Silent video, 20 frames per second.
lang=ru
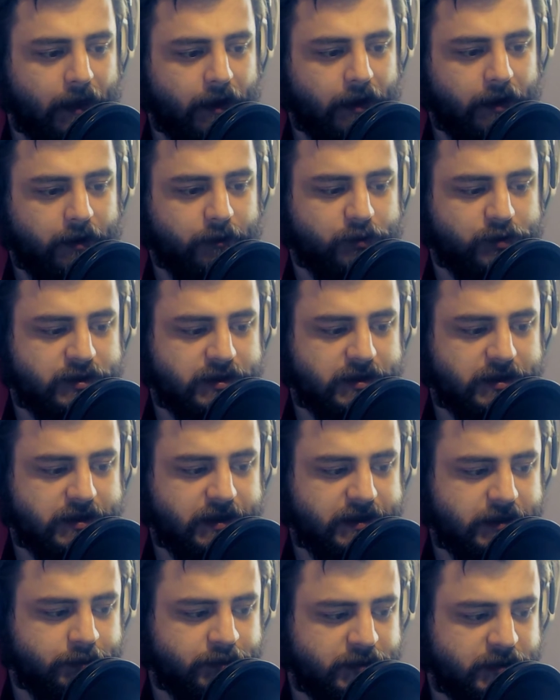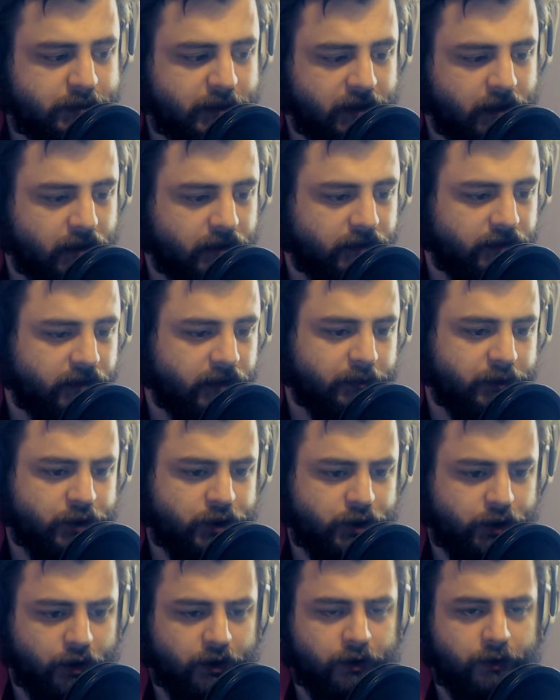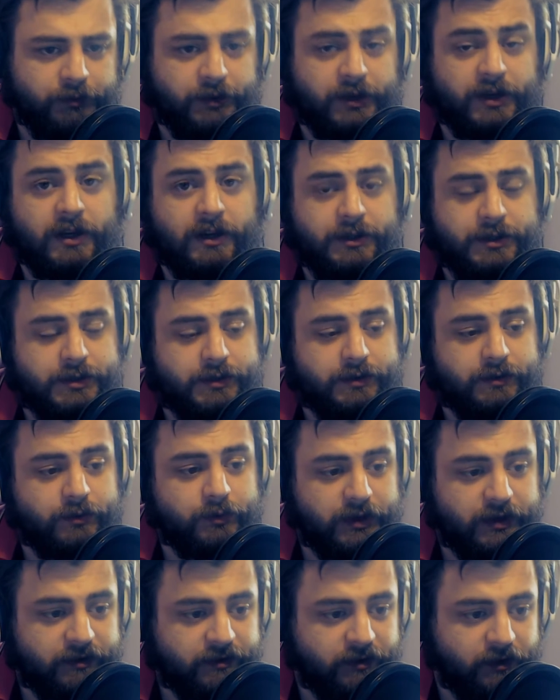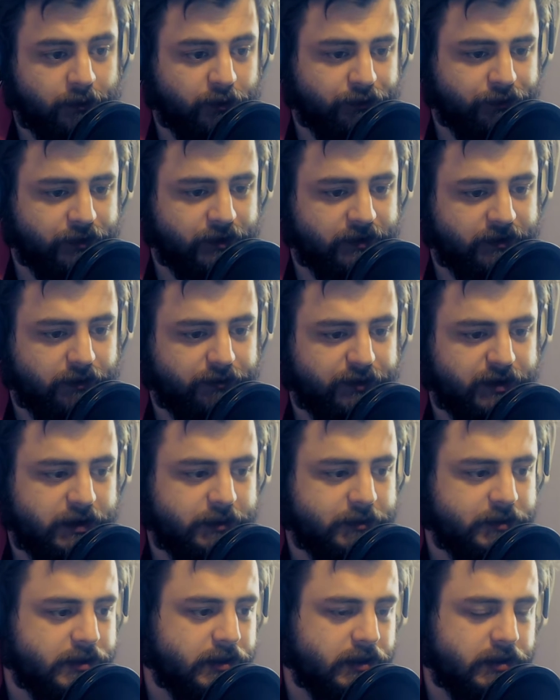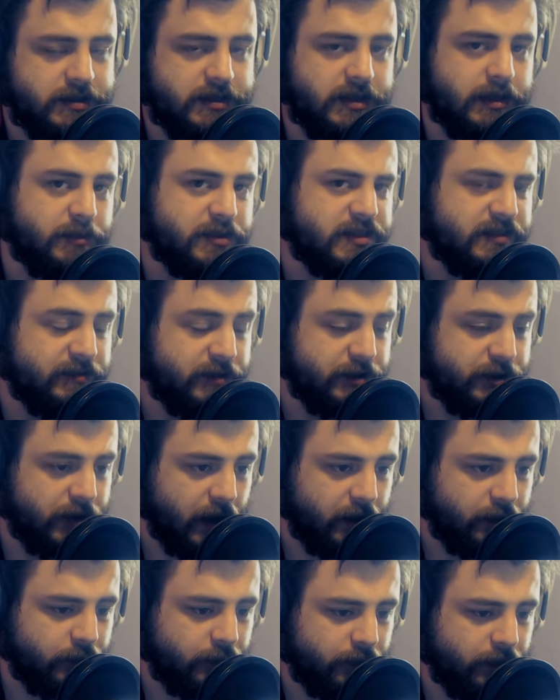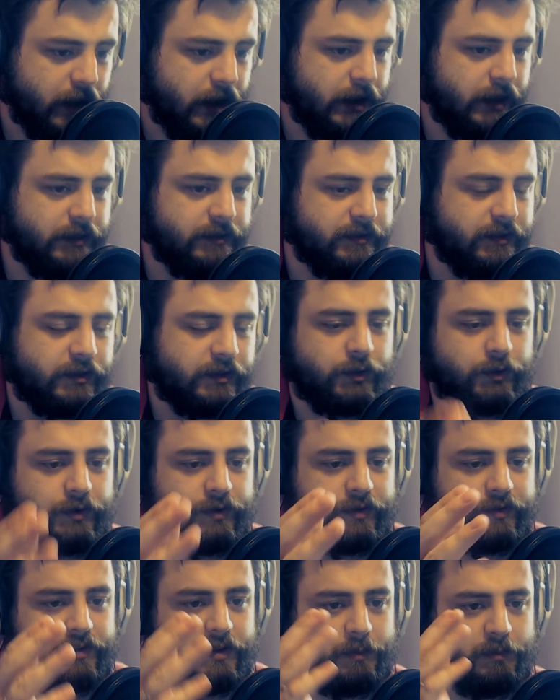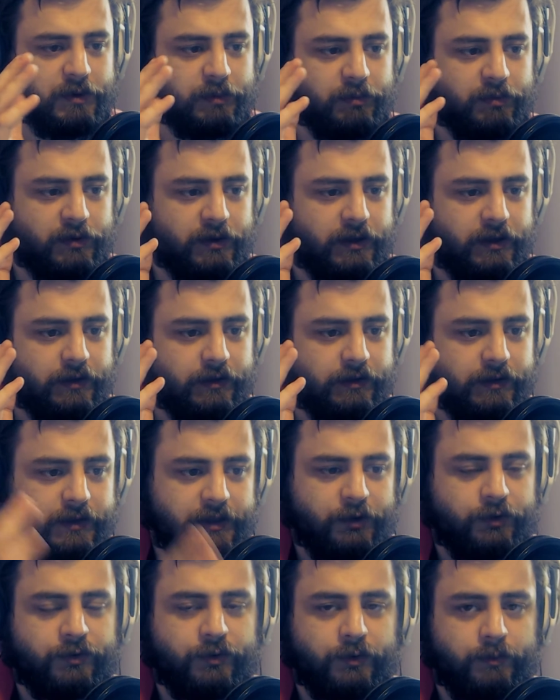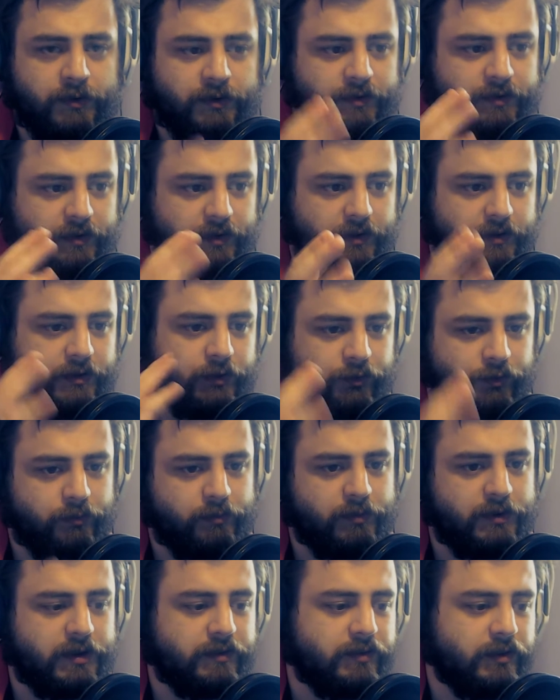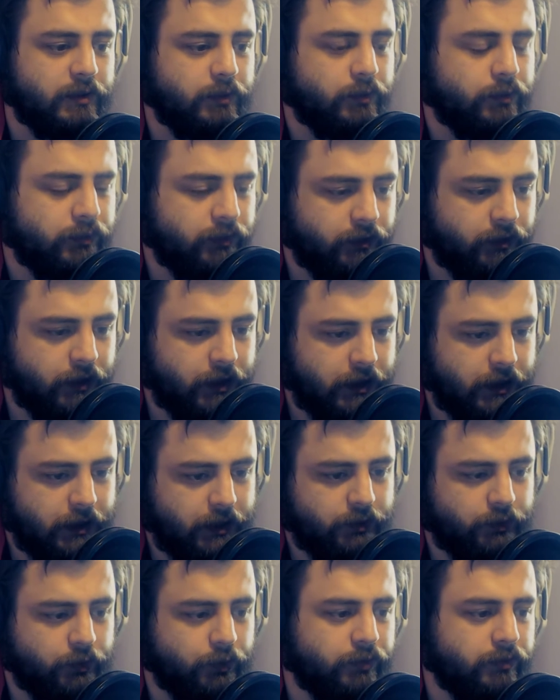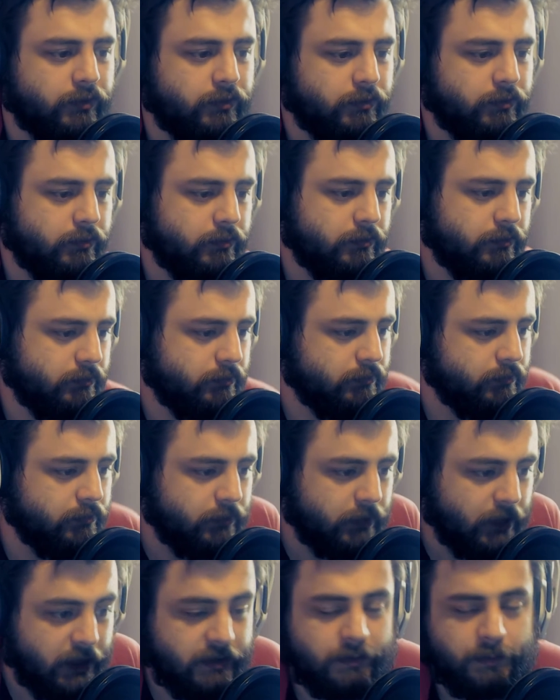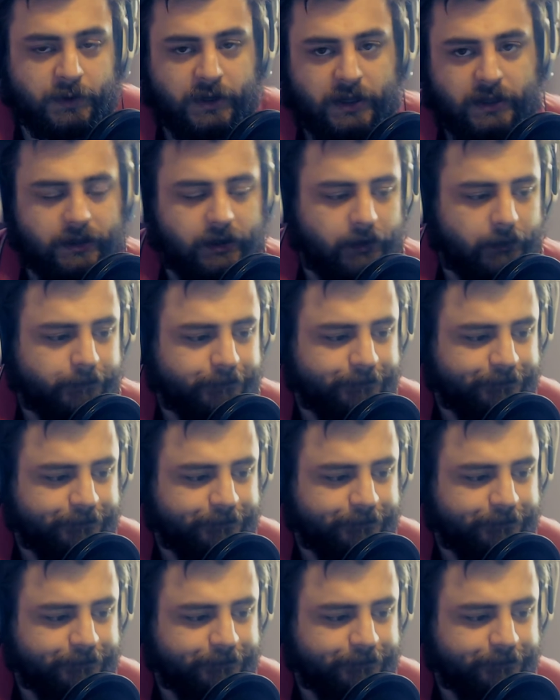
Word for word: Можете зайти посмотреть, там еще огромное количество других стримов, если вы не видели. Стримы с Твича идут. Те, которые стримы были на Ютубе, те на Ютубе и остаются, то есть на этом канале.